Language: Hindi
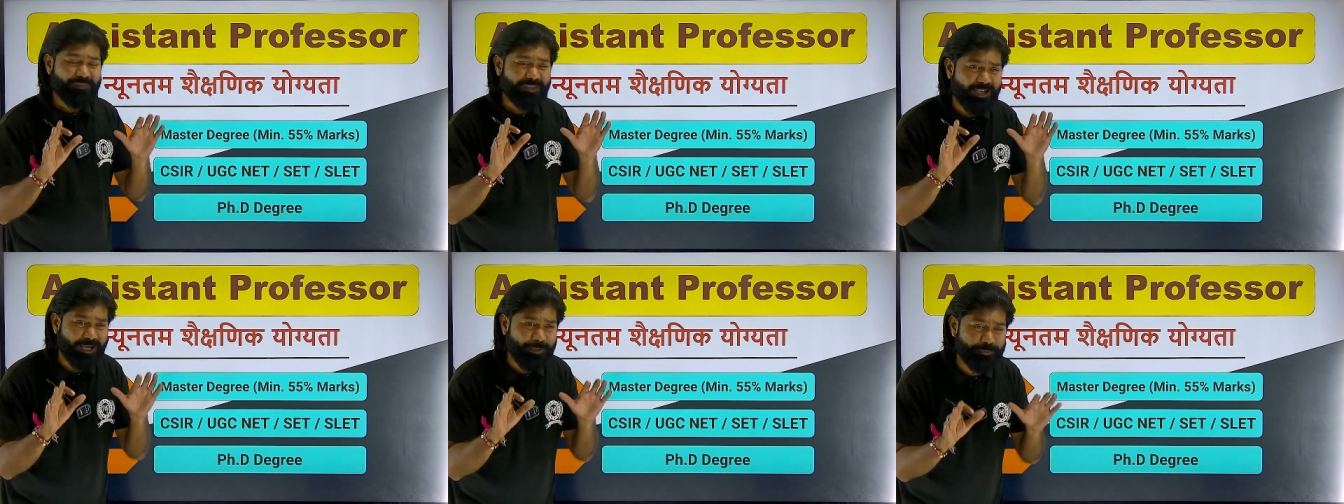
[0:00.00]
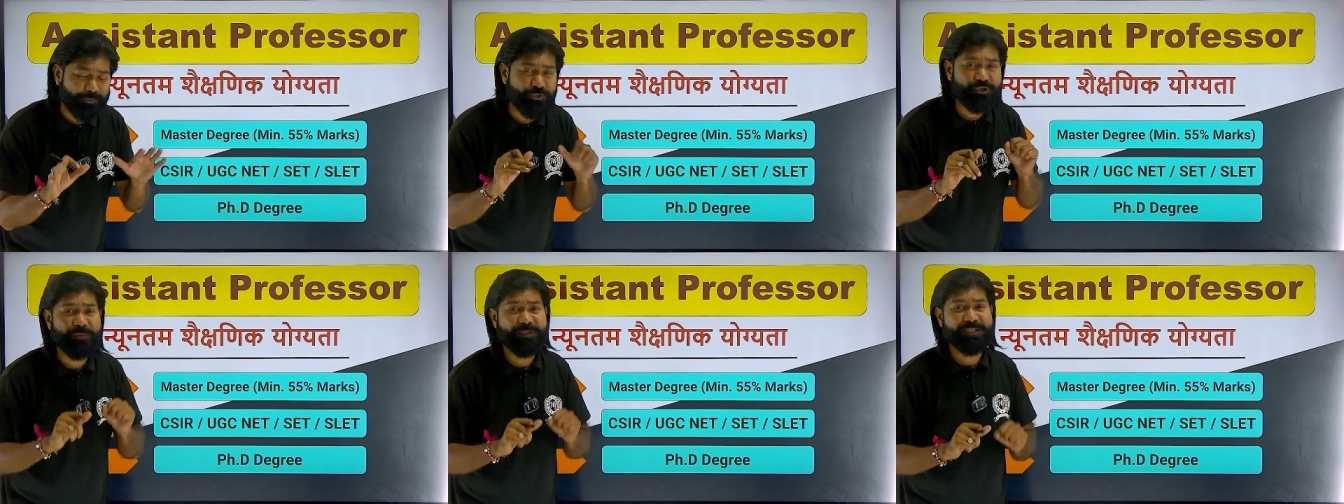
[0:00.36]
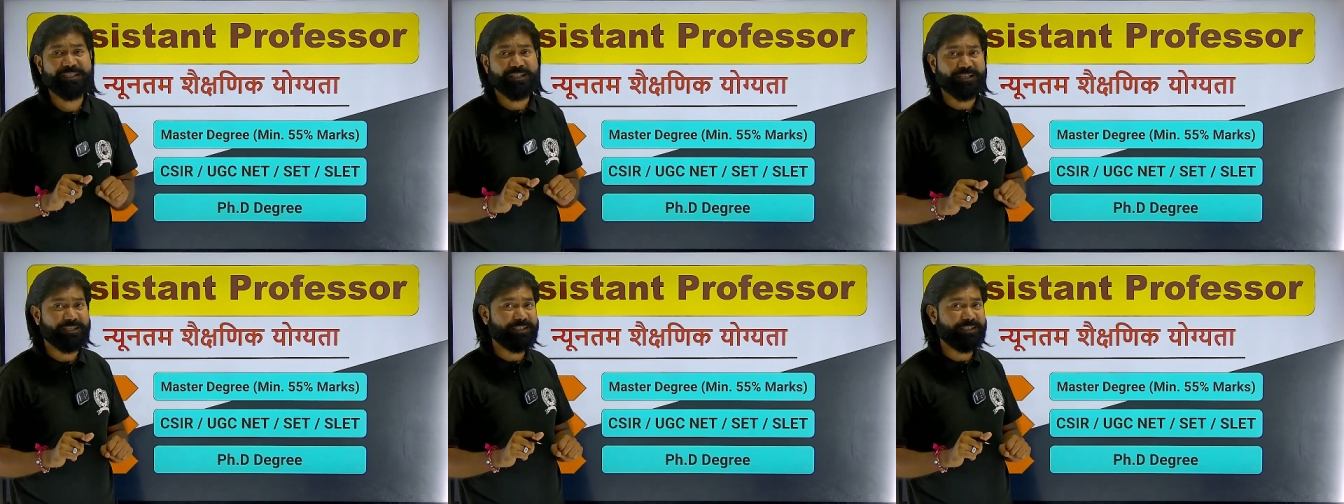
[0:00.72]
अब कुछ बच्चे
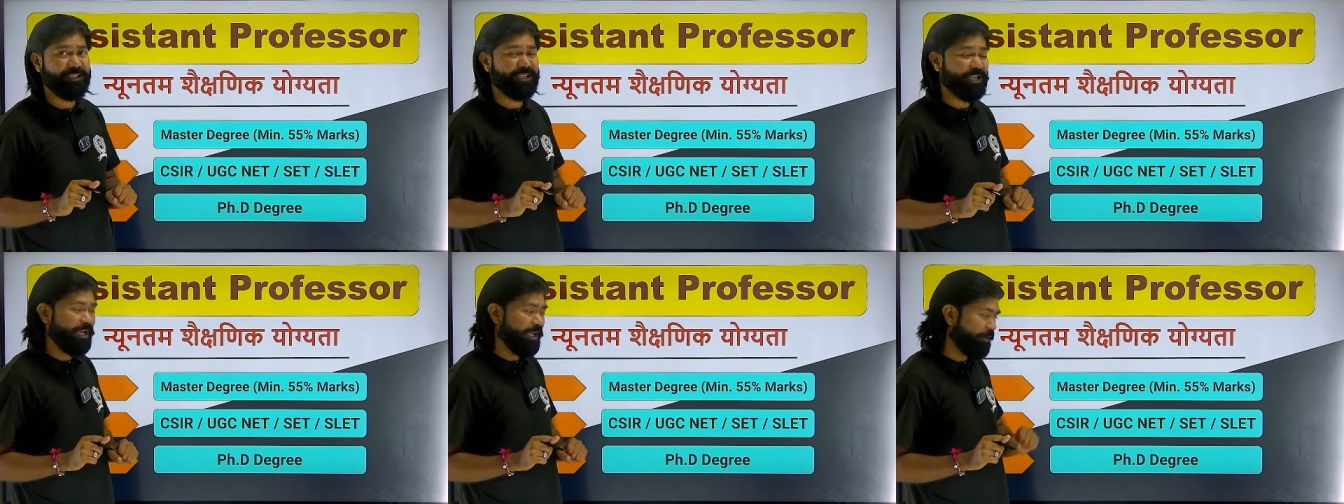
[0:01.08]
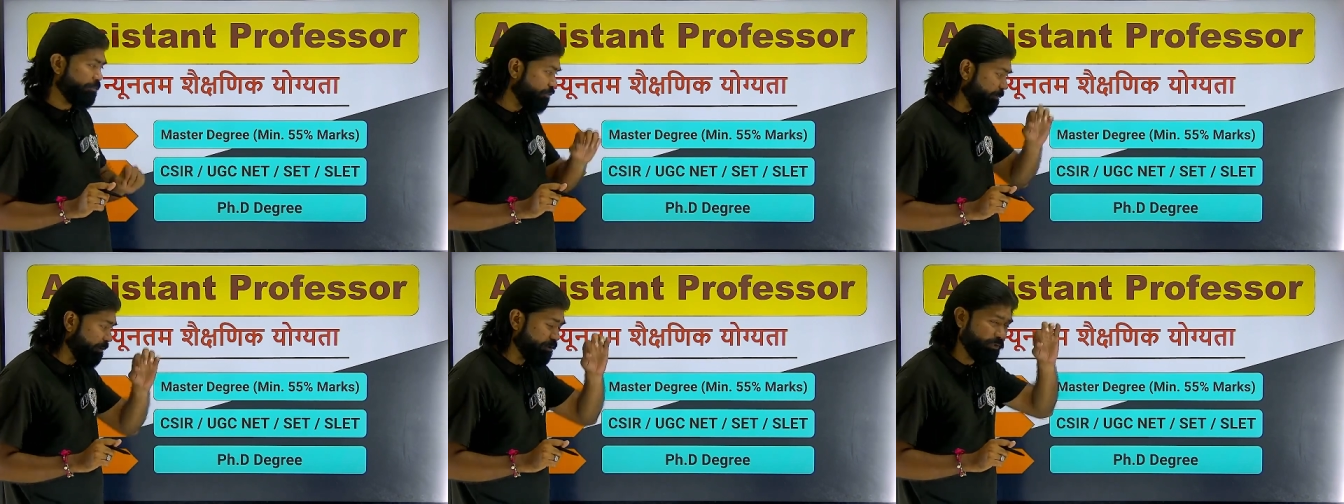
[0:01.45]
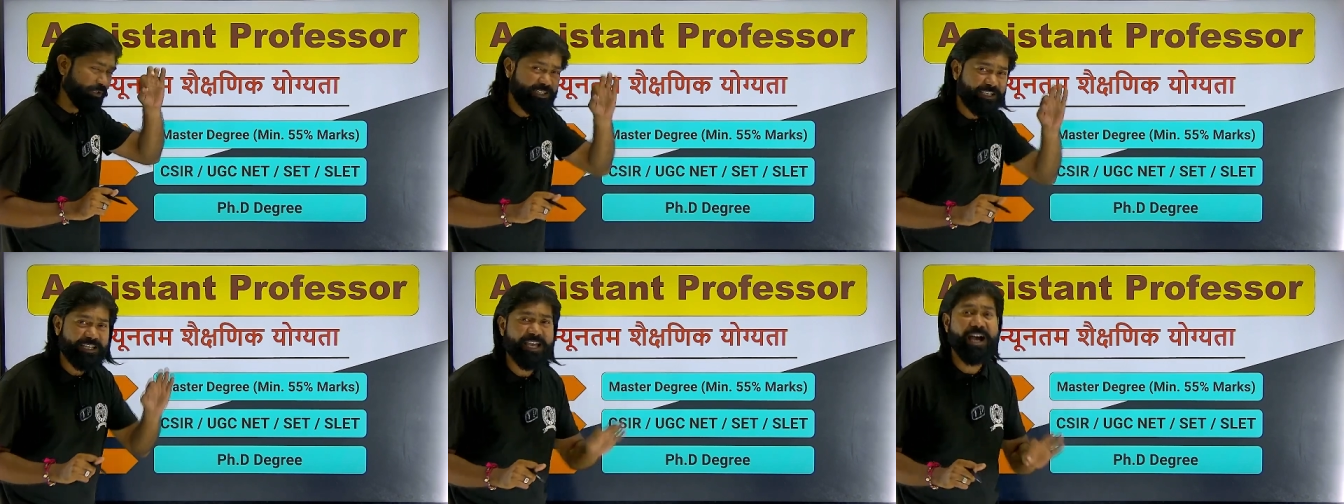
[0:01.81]
करते क्या है कुछ बच्चों ने
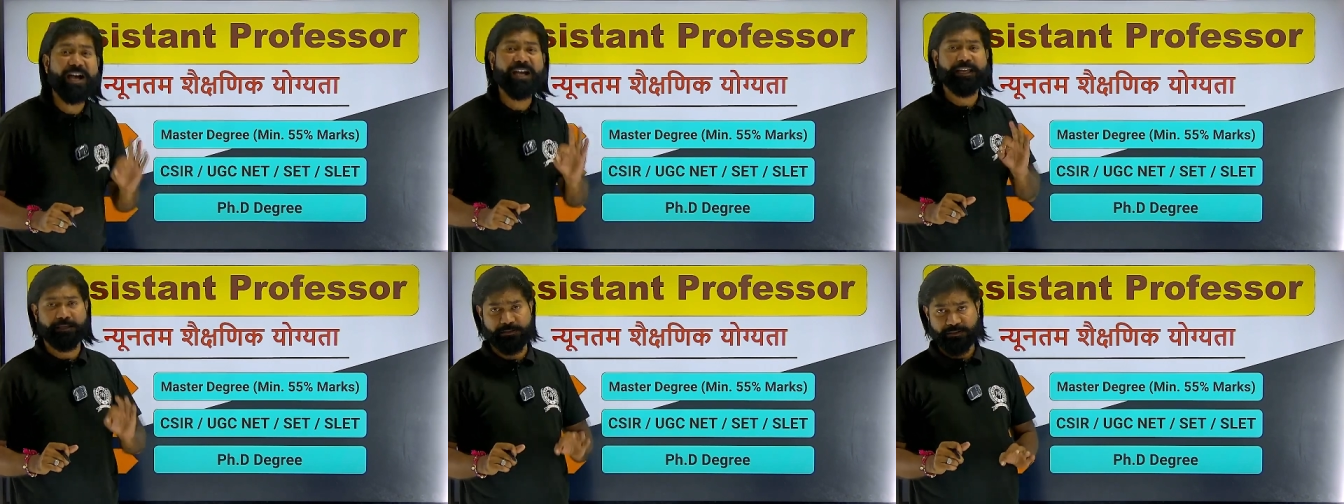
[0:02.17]
किया है